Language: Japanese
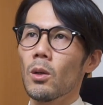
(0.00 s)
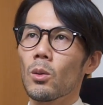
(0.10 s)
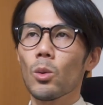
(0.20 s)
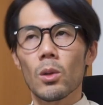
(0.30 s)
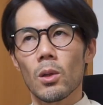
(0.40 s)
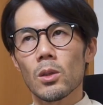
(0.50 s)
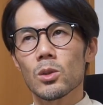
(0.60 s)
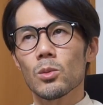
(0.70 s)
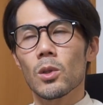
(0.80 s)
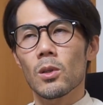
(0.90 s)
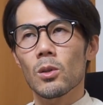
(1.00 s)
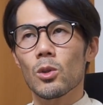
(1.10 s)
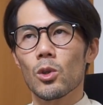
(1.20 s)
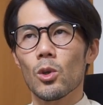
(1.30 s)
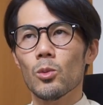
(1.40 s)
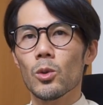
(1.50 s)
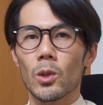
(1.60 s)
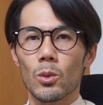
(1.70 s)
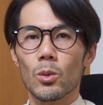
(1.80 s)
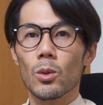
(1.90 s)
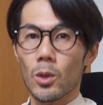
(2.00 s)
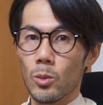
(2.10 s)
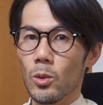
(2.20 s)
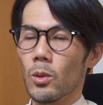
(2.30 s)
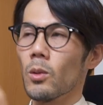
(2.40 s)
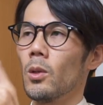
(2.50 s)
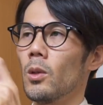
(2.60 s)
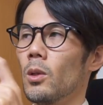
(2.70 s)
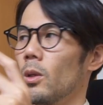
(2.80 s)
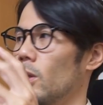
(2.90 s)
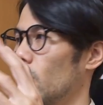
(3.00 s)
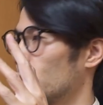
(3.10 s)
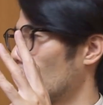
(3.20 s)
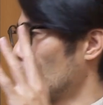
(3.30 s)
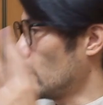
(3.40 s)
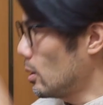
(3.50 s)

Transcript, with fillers: これ大丈夫かなって思うようなところでも、しかも